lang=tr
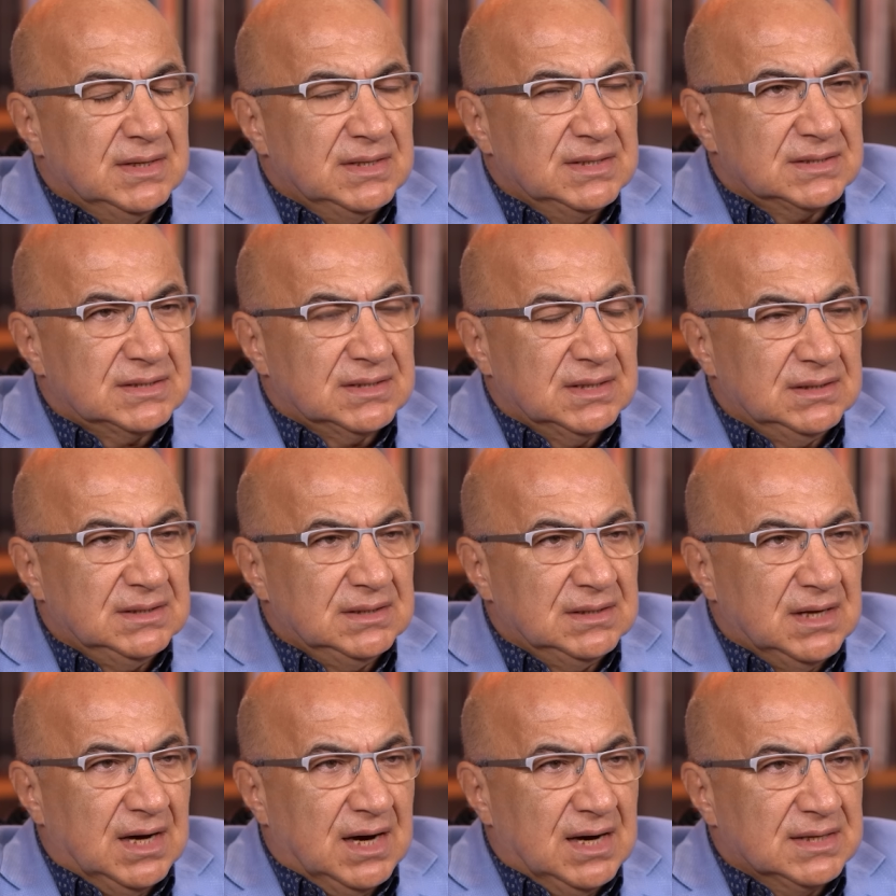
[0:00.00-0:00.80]

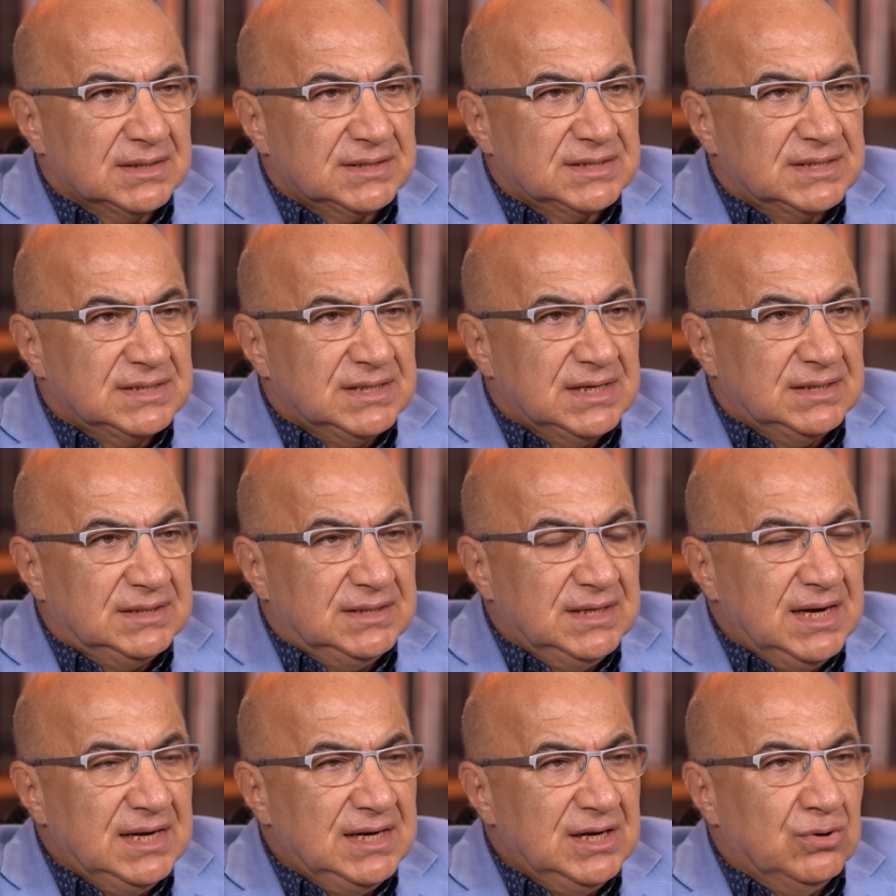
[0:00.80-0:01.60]
insanın
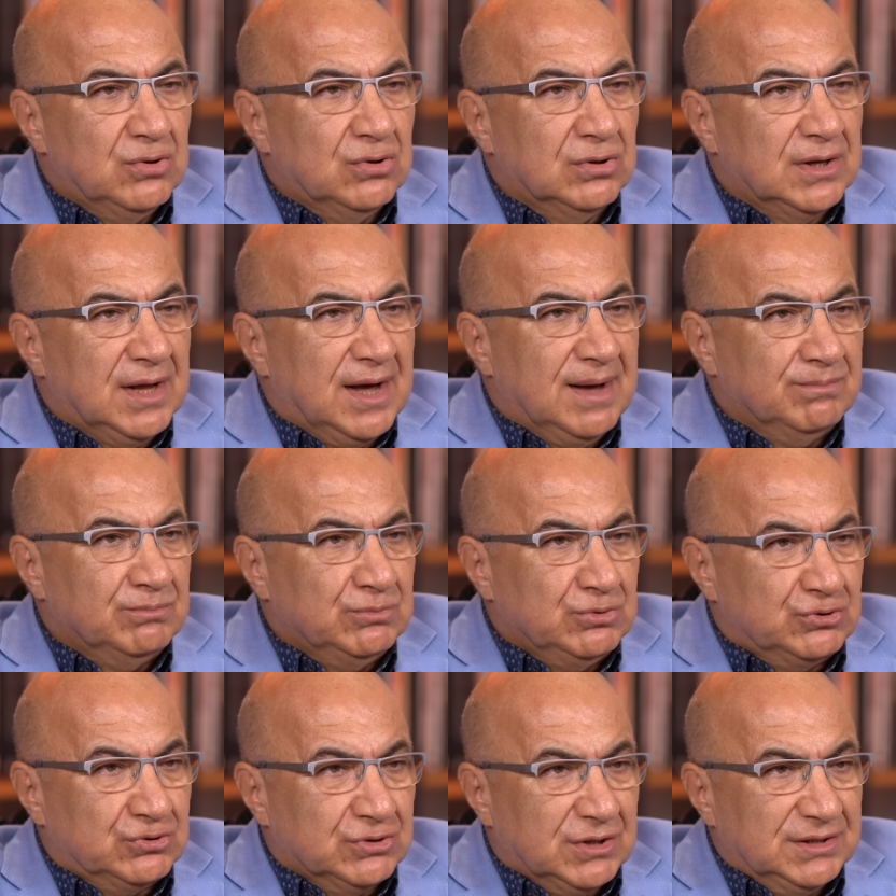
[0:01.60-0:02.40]
anksiyeteyle olan
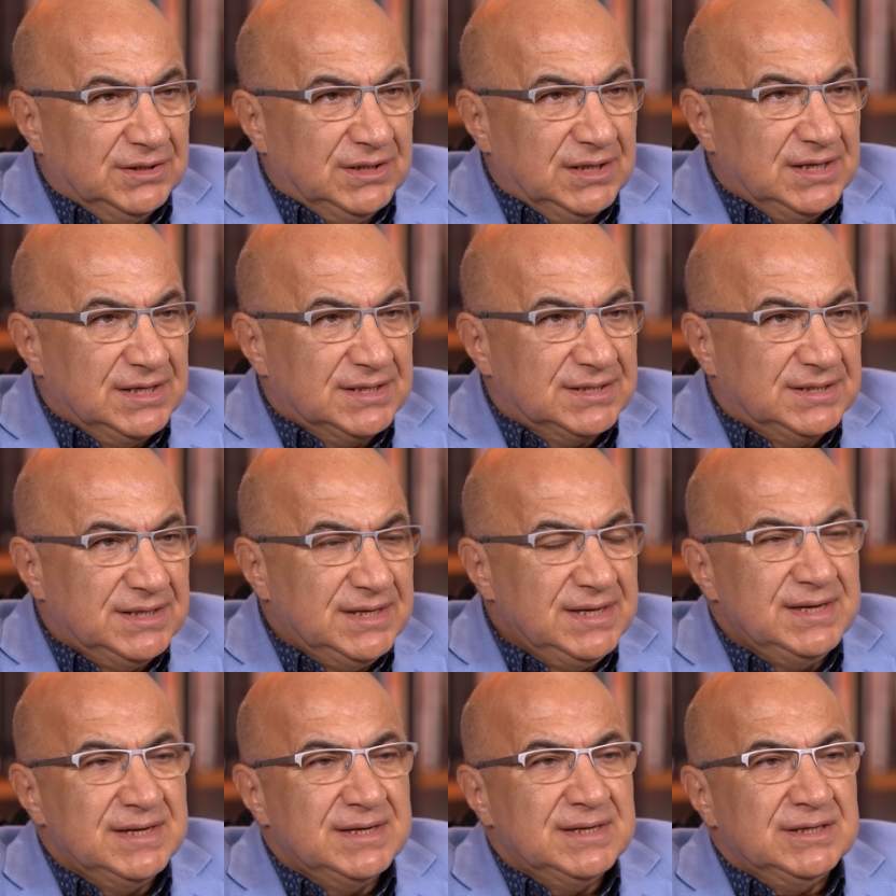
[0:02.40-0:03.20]

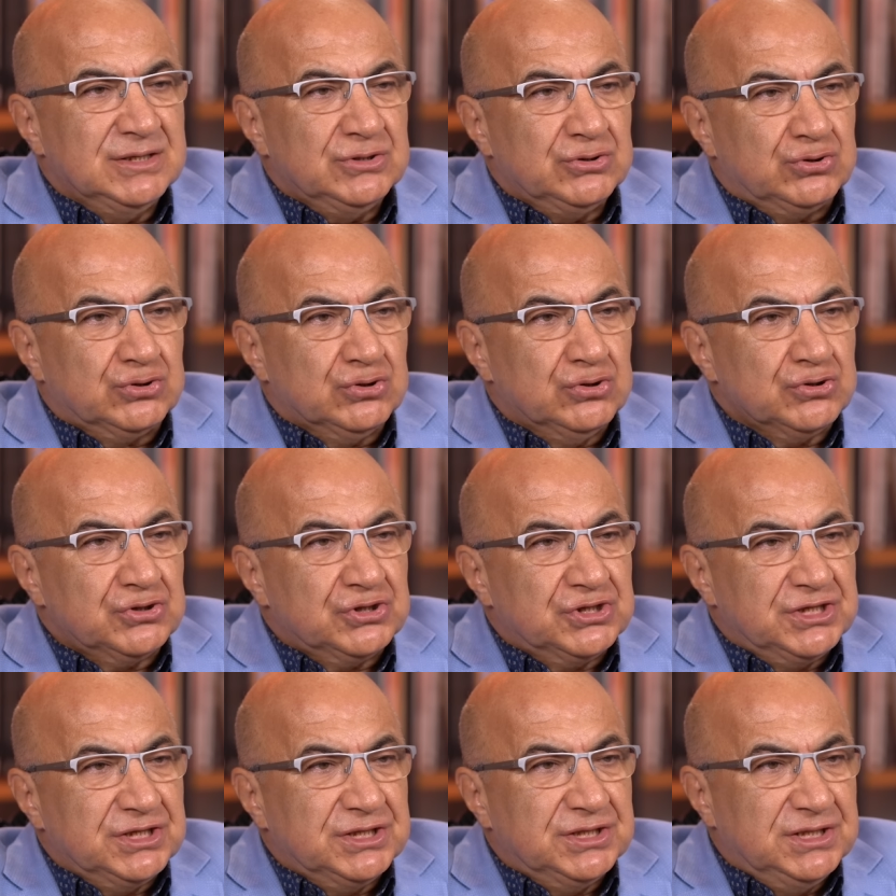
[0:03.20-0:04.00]
mücadelesi çok
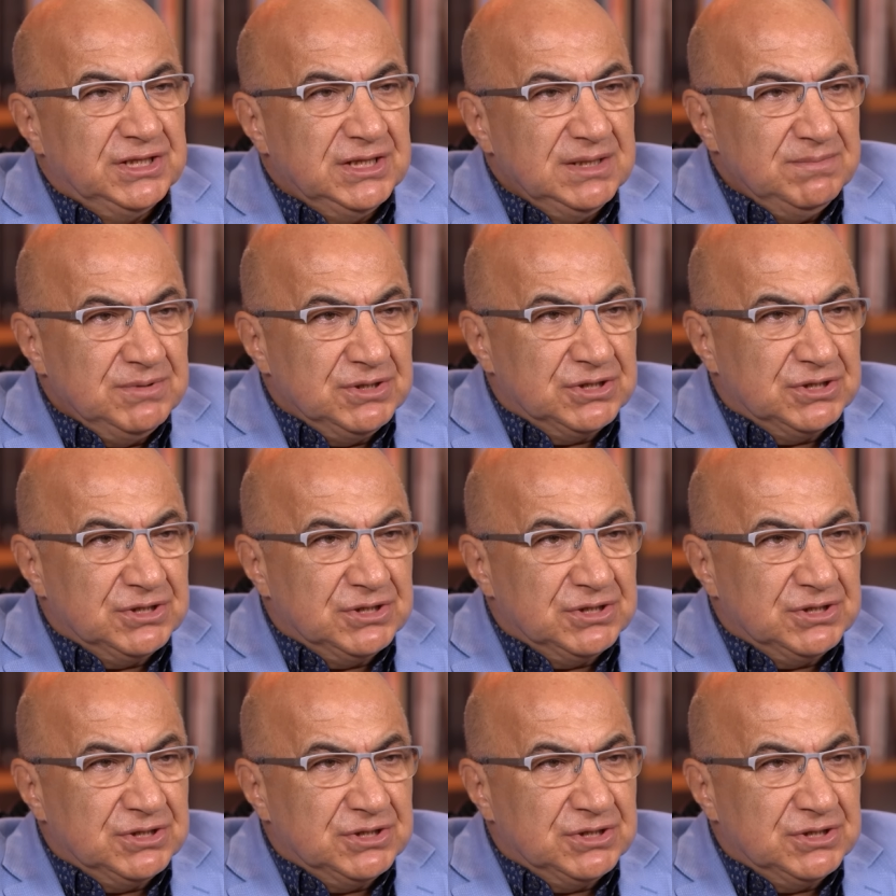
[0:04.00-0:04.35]
ciddi